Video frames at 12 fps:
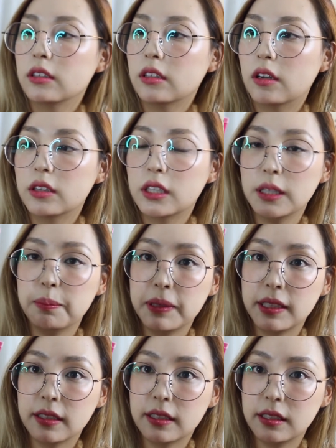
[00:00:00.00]
더티
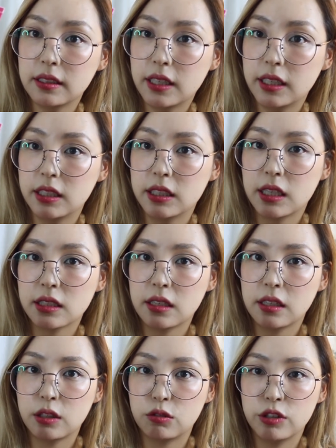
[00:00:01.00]
핑크라는
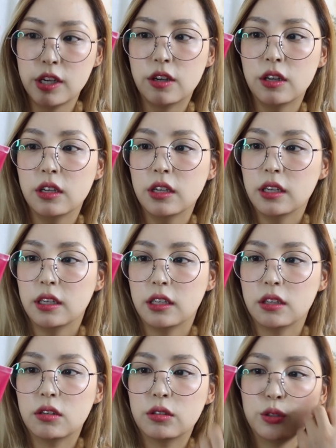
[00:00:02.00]
색상이고요.
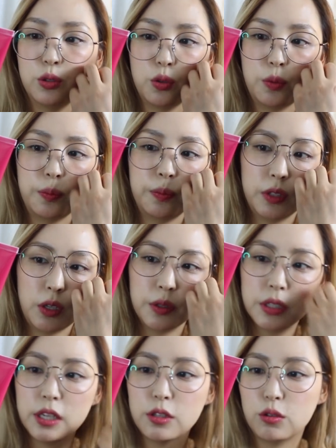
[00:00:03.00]
이거를 좀
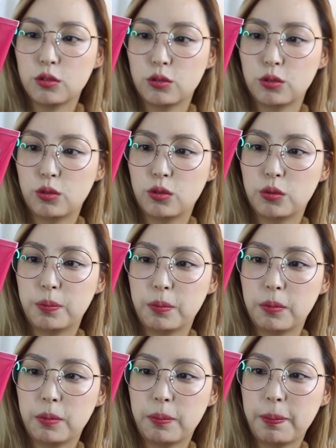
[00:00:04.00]
전체적으로
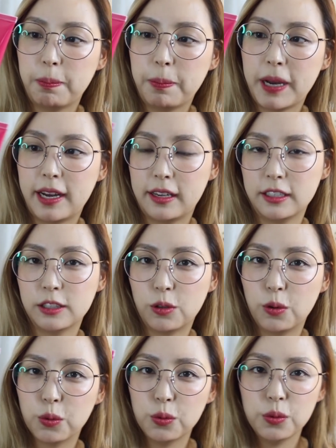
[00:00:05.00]
바를
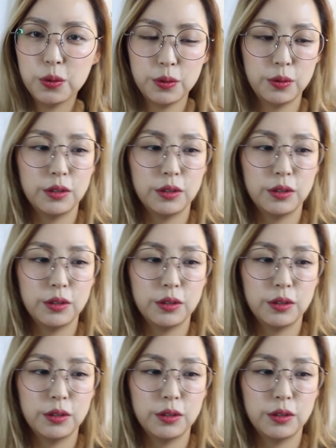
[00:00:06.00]
거고,